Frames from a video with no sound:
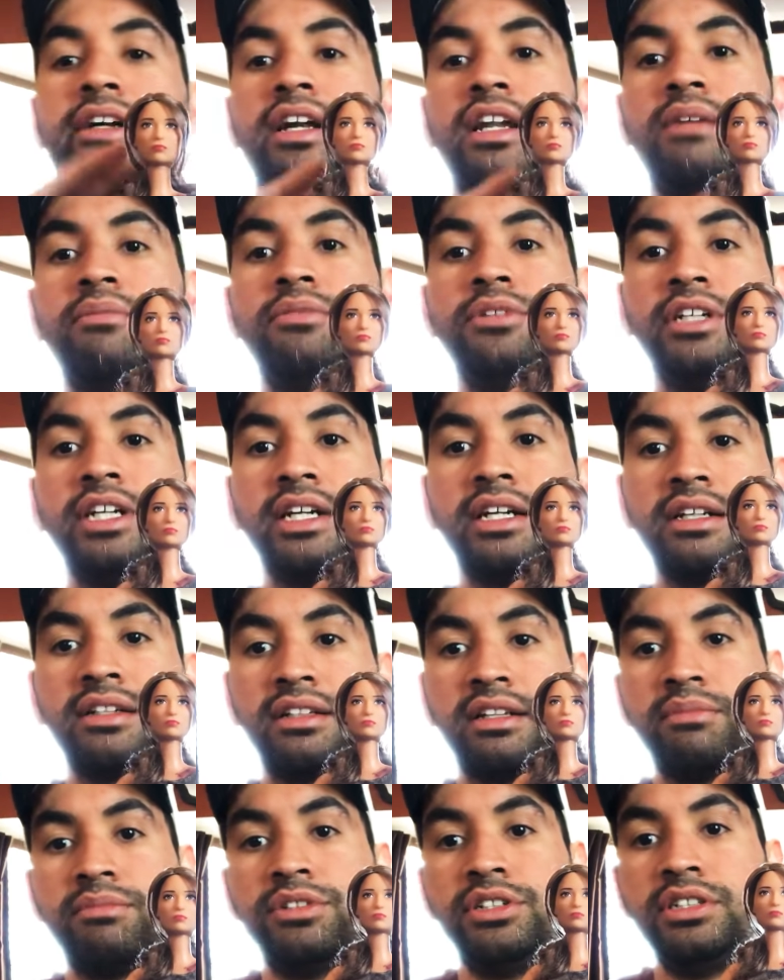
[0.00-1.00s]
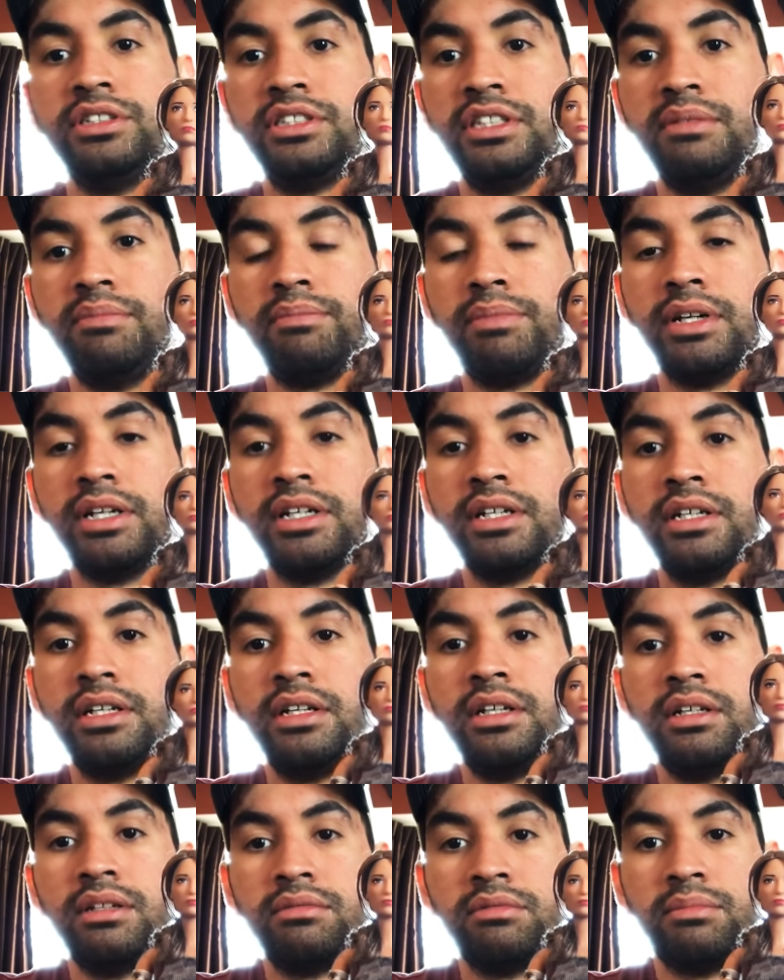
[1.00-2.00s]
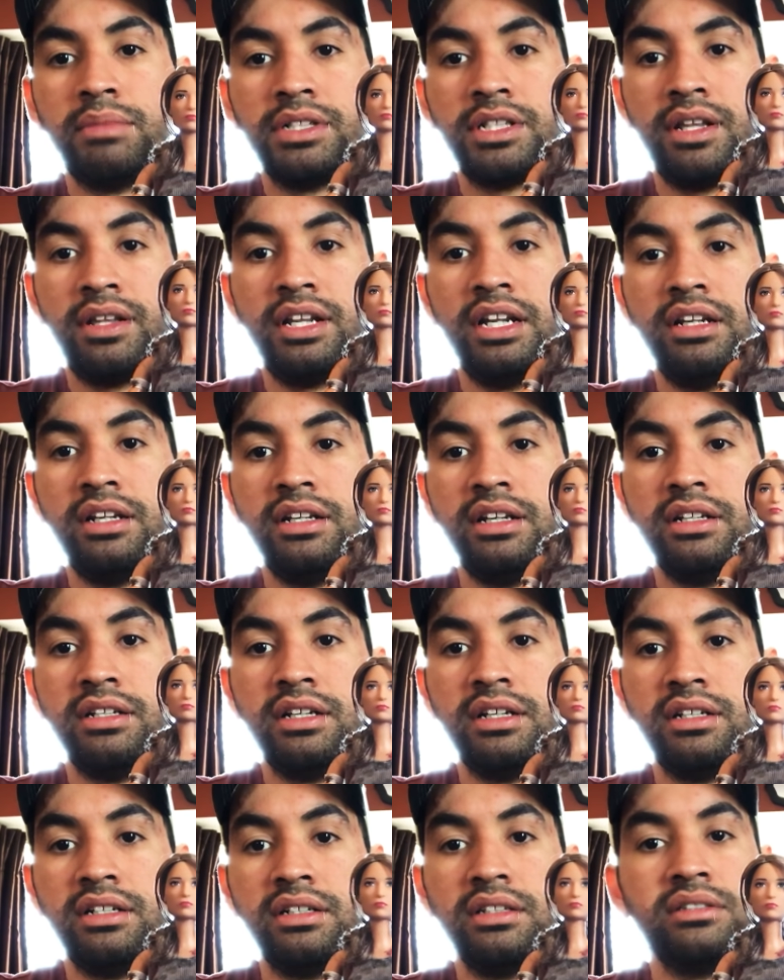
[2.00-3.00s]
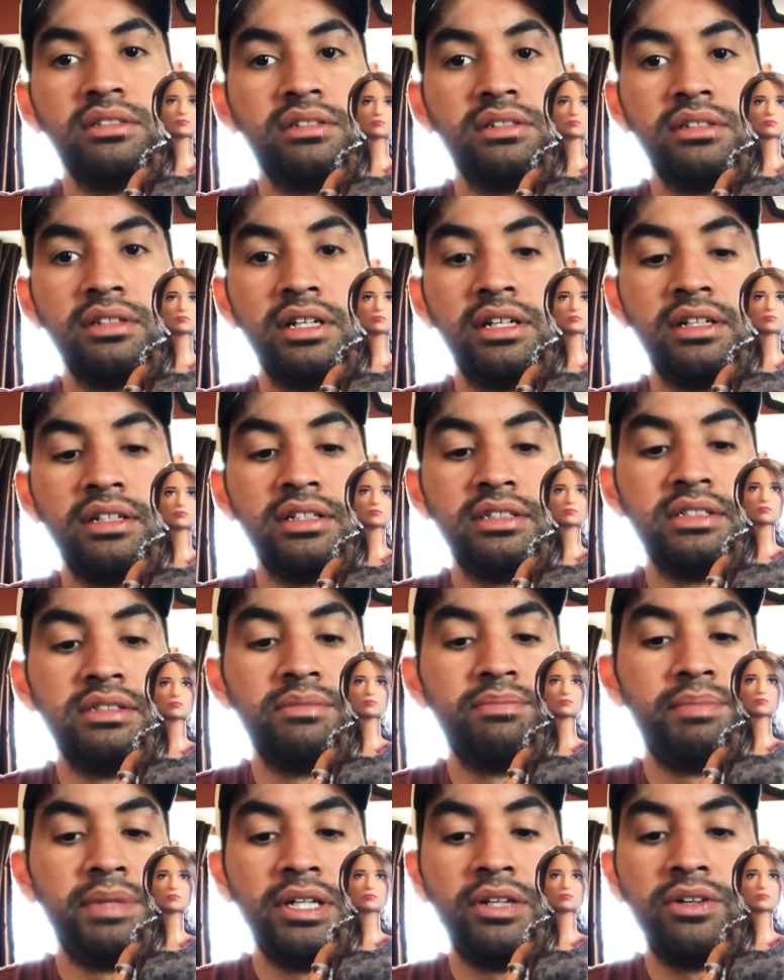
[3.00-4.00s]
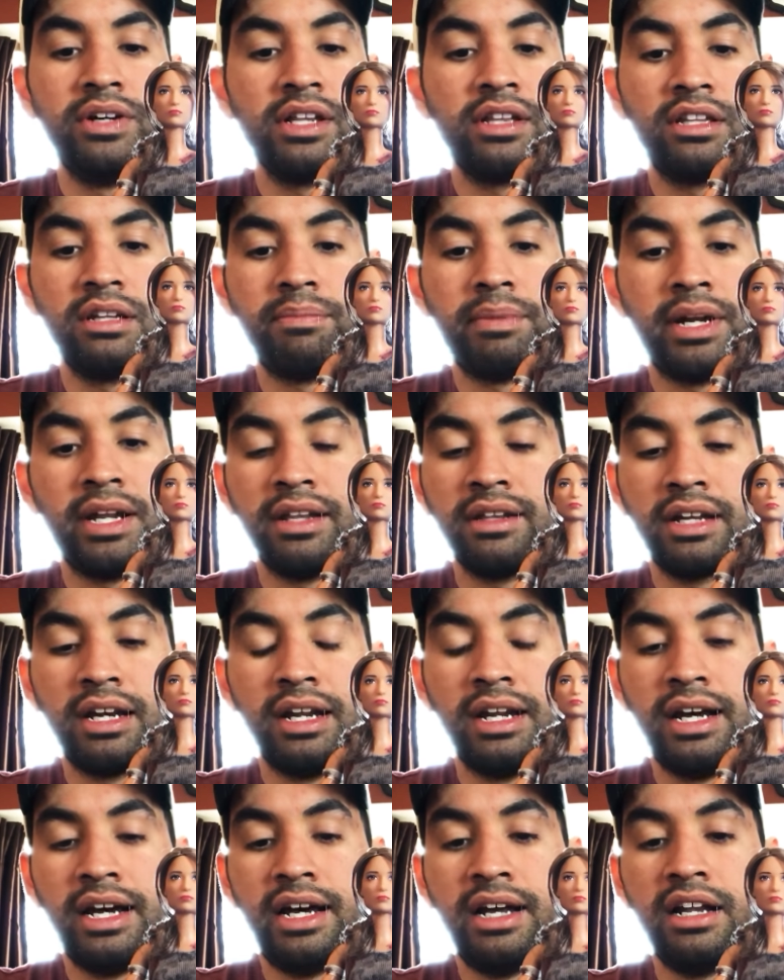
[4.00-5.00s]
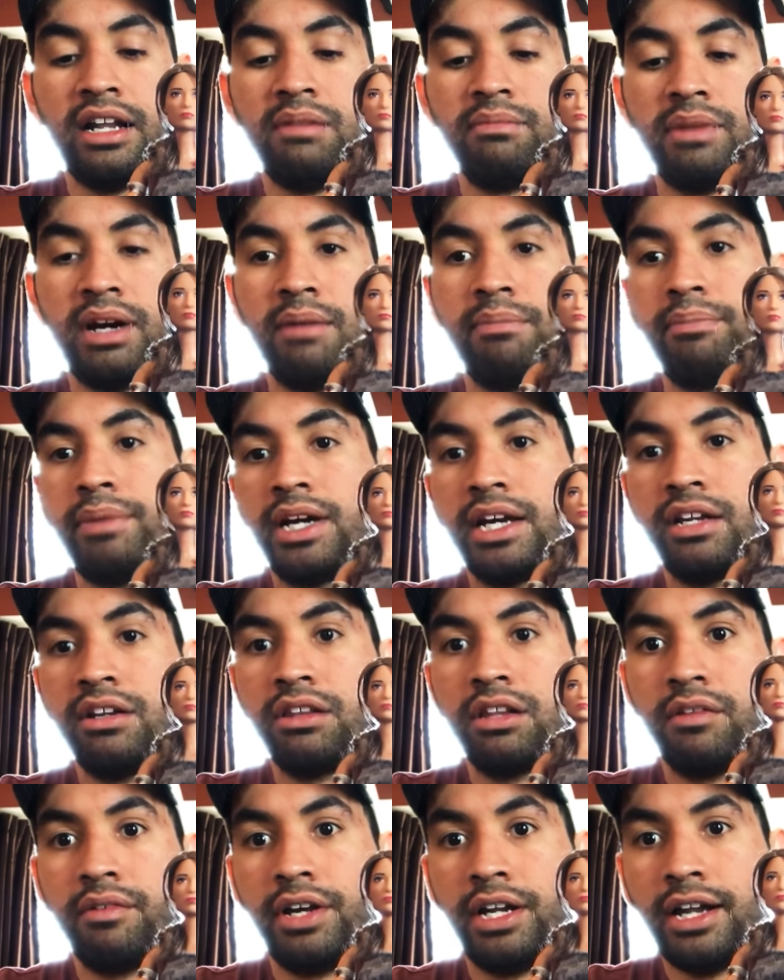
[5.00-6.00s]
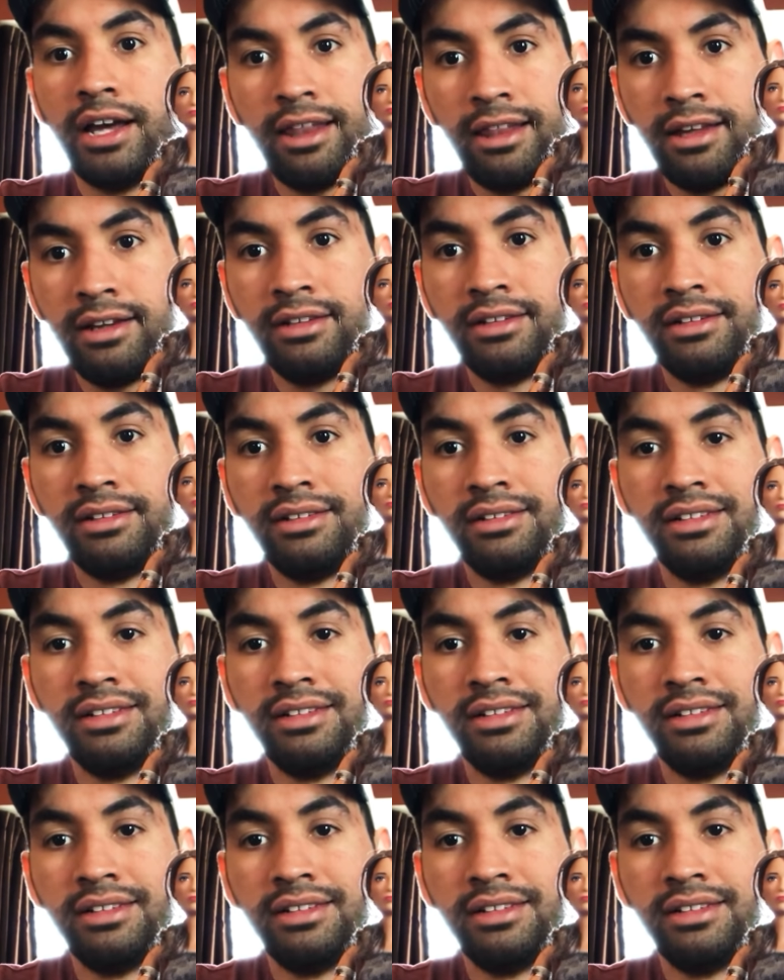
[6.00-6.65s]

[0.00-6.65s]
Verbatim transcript: nada la muñeca, está muy simple. Nomás es el, el, el, el pico este para escalar, el mapa que no sirve de nada